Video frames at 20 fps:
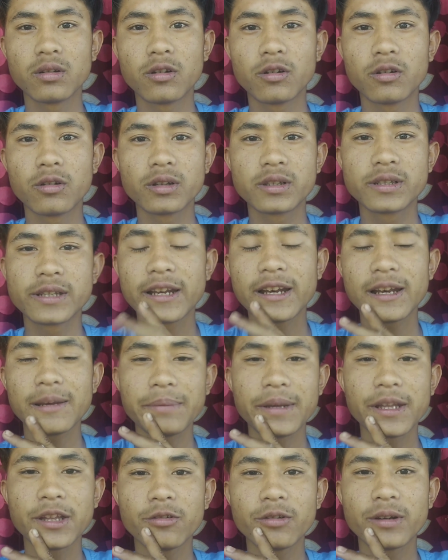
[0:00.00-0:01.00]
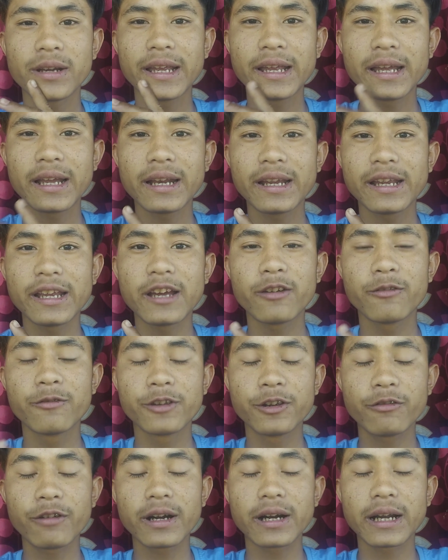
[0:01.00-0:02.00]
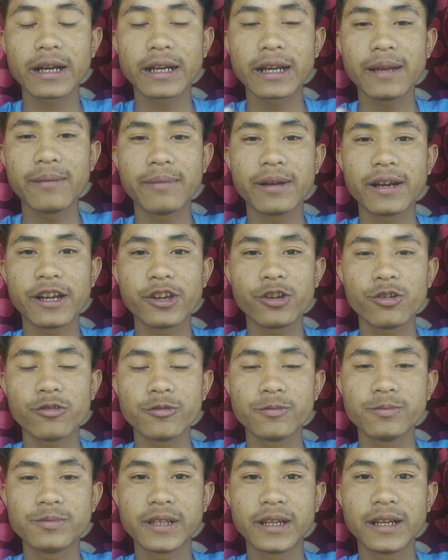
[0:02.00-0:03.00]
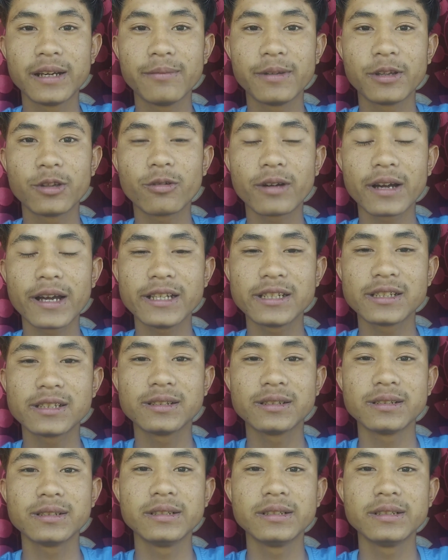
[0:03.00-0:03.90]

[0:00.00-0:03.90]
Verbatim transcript: और चैनल पे जो नया नया व्यूवर आता है मेरा यूट्यूब चैनल पे तो गाइस